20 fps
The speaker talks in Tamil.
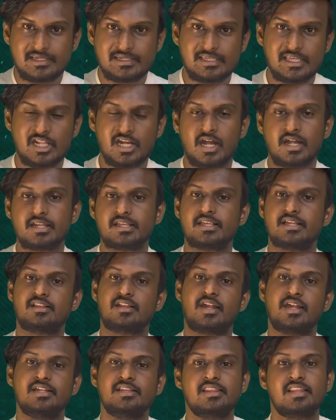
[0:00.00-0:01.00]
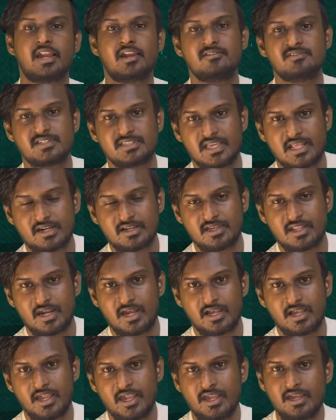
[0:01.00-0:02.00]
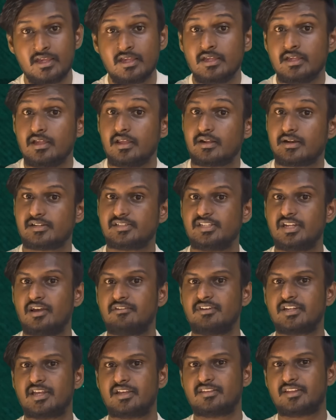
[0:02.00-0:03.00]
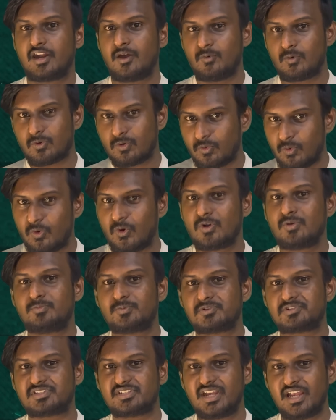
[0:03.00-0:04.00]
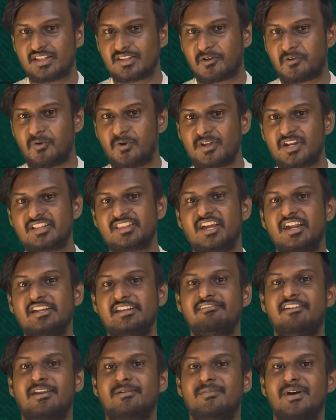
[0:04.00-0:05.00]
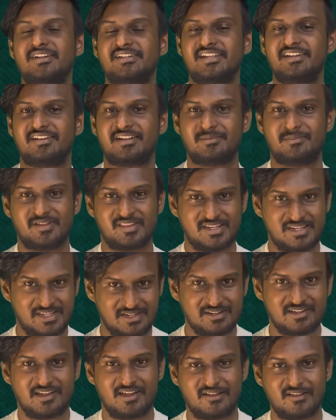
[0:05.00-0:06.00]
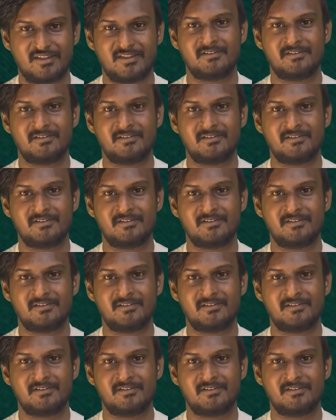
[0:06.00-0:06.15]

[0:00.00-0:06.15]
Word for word: ஈரானுக்கு எதிராக இந்த அளவுக்கு இறங்குறாங்க ரஷ்யாவுக்கு எதிராக ஒரு கோடு போட்டு அந்த கோட்டை தாண்டி வரமாட்டேன்ற மாதிரி இருக்காங்க